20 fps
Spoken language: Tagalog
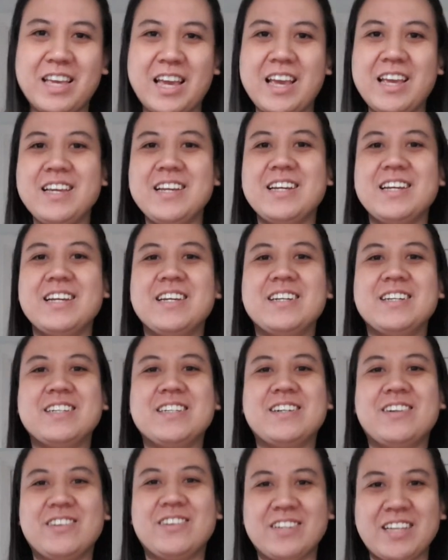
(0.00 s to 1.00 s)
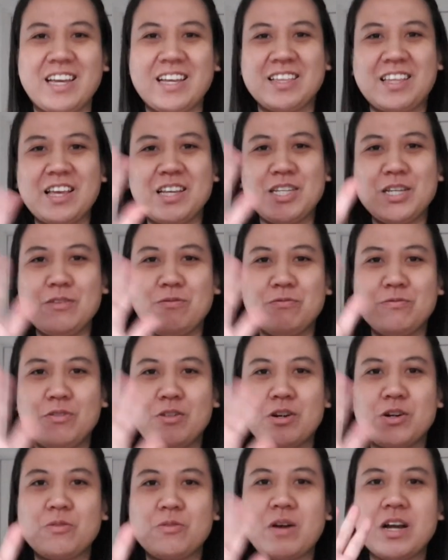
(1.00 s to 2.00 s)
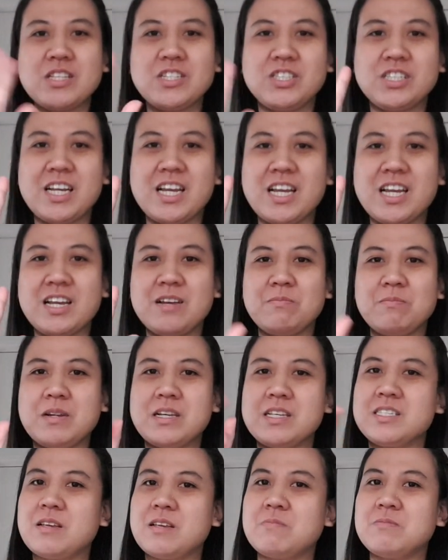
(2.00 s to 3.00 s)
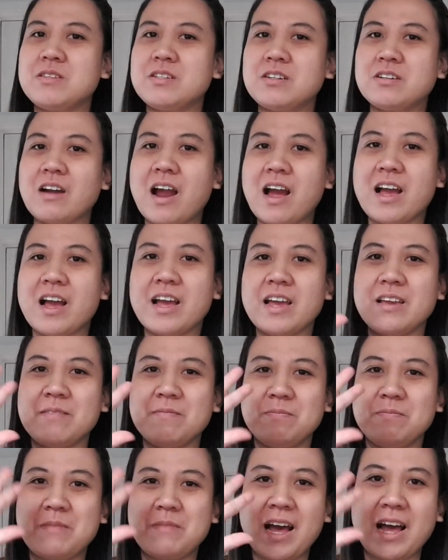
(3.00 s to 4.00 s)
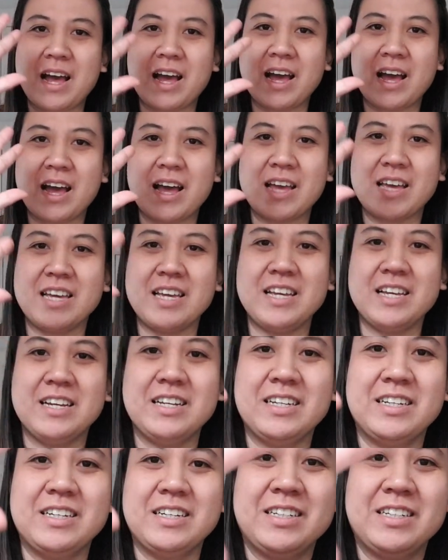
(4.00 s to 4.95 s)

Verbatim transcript: Okay? Okay, thank you for watching. Please subscribe. Bye!